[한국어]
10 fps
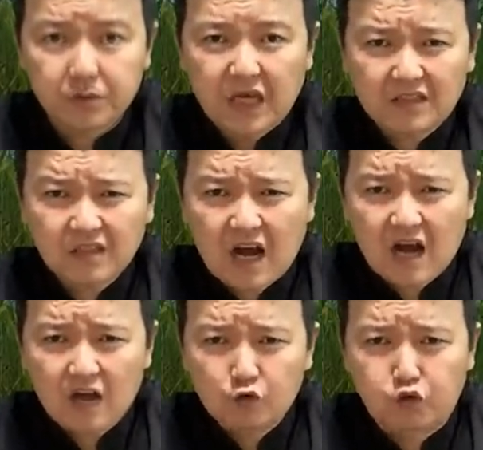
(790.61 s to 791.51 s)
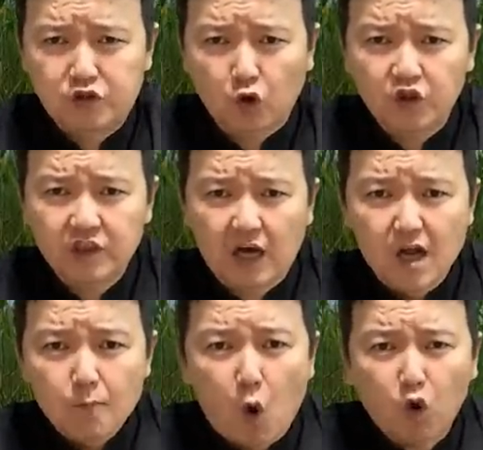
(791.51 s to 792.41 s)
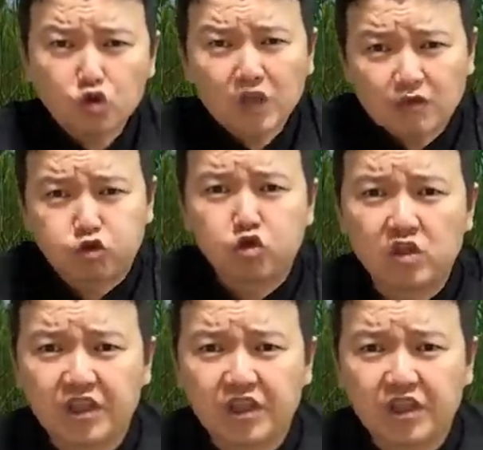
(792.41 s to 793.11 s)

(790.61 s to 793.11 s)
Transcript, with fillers: 야들아 뒤쪽이다. 모두 다 죽을